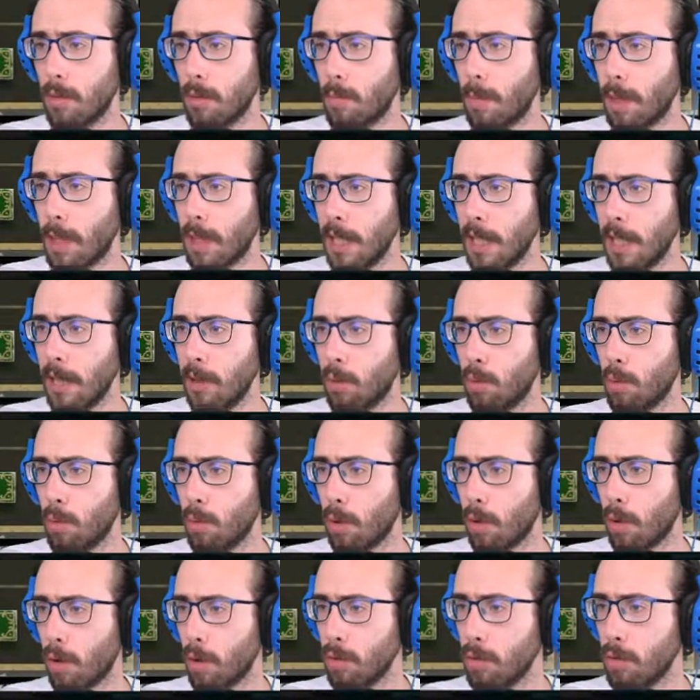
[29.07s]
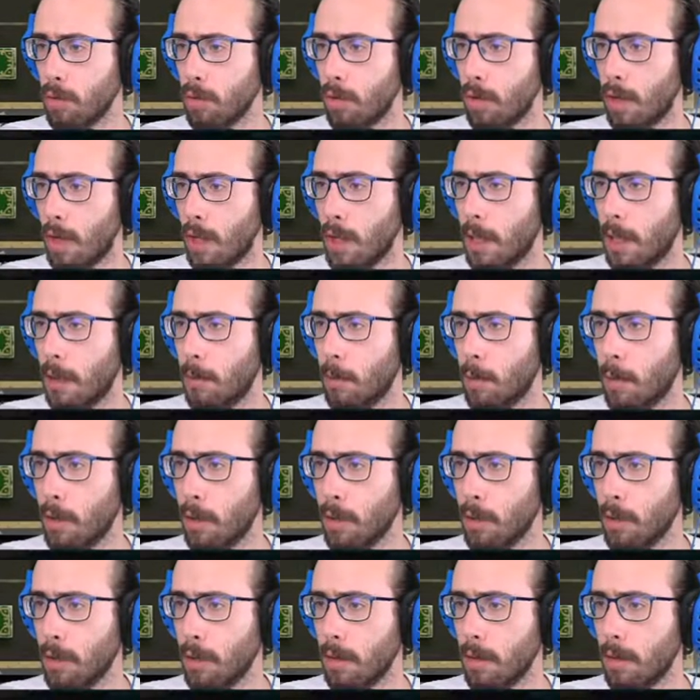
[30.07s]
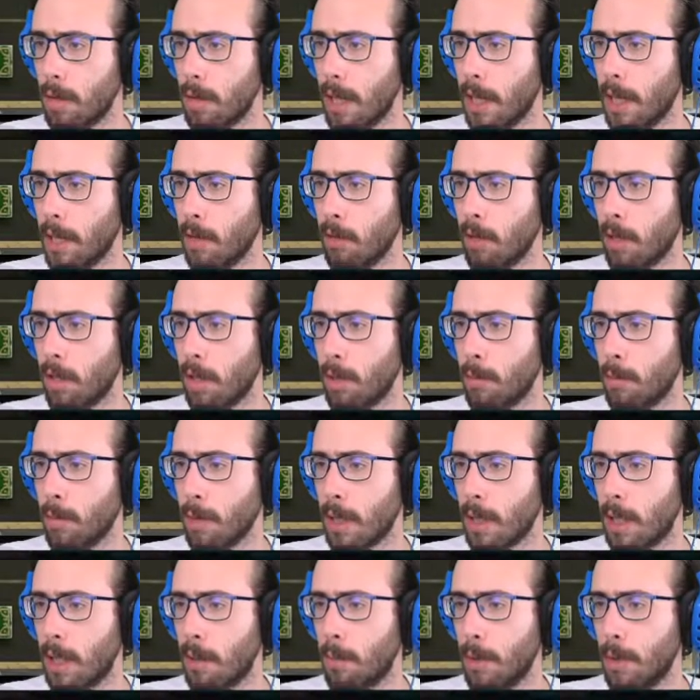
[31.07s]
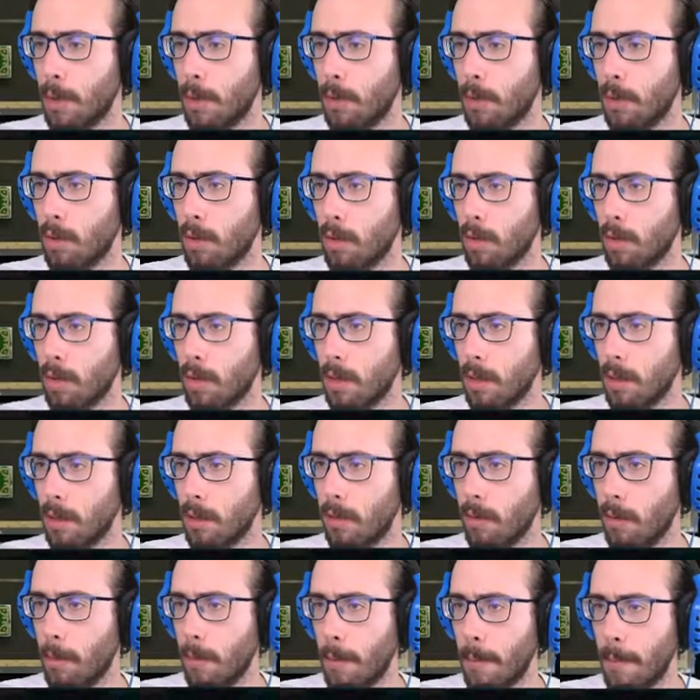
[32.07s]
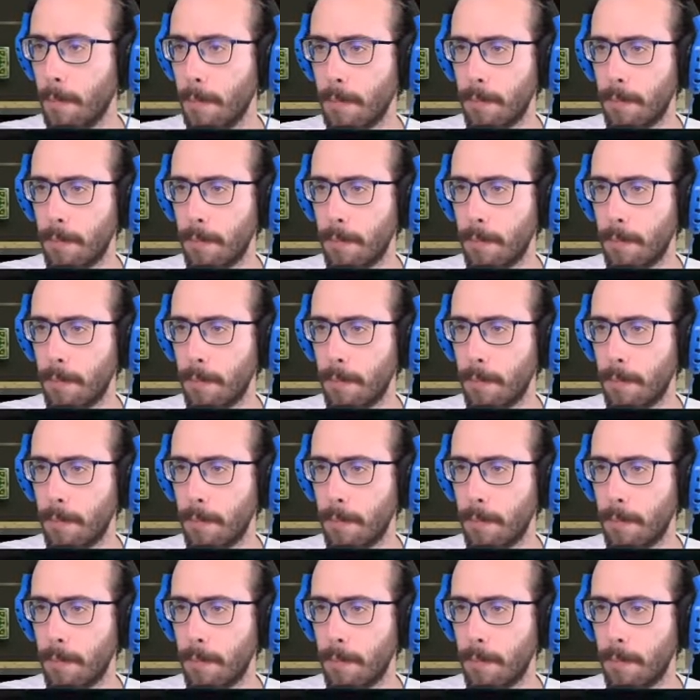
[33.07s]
Perché è tutto rosso là della morte? Ah ok, no, perché là è piccolo e... vabbè.